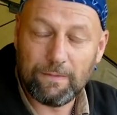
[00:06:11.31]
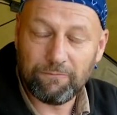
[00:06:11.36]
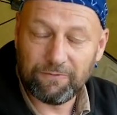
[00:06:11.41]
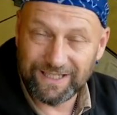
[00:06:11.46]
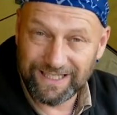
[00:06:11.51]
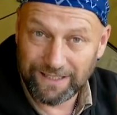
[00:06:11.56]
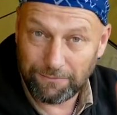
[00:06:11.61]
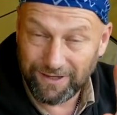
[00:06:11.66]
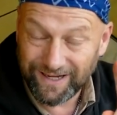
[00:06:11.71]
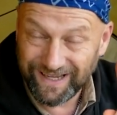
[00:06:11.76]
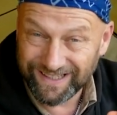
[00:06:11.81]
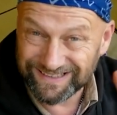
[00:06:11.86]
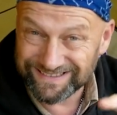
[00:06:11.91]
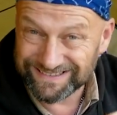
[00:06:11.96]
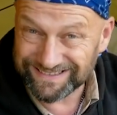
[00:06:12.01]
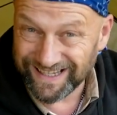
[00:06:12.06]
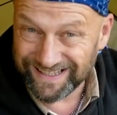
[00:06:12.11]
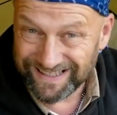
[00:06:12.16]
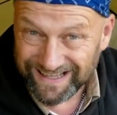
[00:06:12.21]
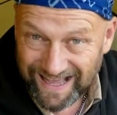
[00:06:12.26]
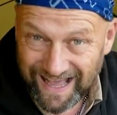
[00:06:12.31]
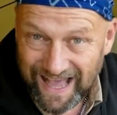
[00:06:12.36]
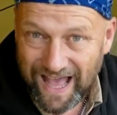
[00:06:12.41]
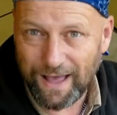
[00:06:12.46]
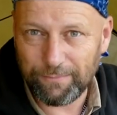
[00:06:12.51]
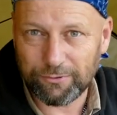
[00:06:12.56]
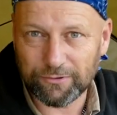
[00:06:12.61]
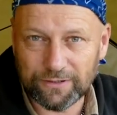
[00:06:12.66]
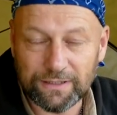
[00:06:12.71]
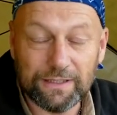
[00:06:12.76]
Wenn ich aber keine Zeit
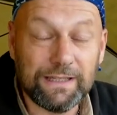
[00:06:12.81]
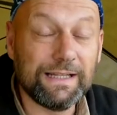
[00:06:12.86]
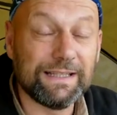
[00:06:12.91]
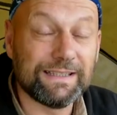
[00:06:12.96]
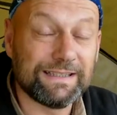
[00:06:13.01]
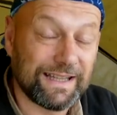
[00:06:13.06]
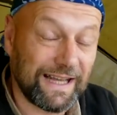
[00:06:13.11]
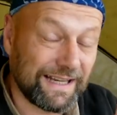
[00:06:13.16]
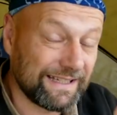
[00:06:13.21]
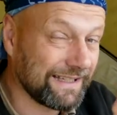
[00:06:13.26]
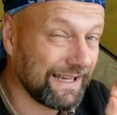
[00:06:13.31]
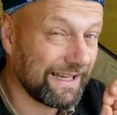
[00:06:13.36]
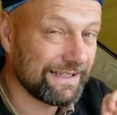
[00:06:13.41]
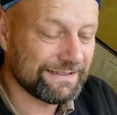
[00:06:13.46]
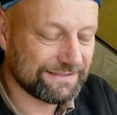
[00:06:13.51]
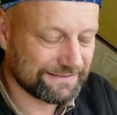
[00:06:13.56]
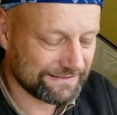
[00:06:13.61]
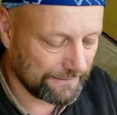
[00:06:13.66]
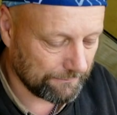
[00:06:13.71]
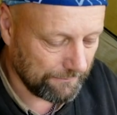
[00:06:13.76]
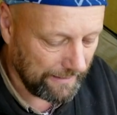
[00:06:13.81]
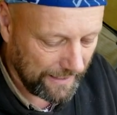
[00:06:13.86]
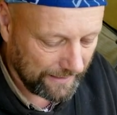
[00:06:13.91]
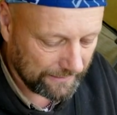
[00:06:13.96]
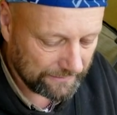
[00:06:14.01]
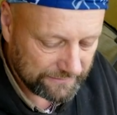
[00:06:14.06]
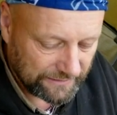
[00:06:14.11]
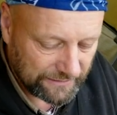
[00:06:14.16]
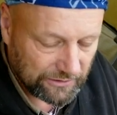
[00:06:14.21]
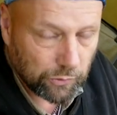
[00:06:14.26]
habe, dann kann es Sinn
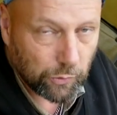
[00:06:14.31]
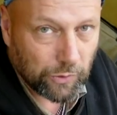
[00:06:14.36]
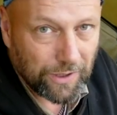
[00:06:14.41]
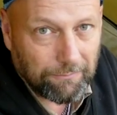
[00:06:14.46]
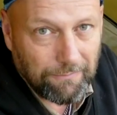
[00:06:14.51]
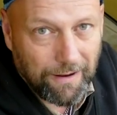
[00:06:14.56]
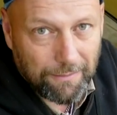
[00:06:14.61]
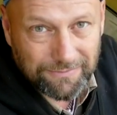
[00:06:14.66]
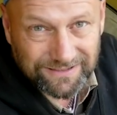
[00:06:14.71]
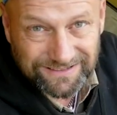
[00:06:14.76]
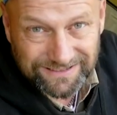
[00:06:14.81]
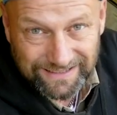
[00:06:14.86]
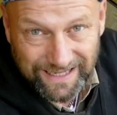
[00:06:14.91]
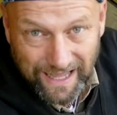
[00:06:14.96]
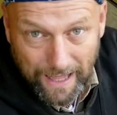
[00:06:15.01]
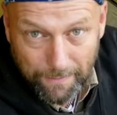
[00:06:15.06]
machen, den Köder mal ein bisschen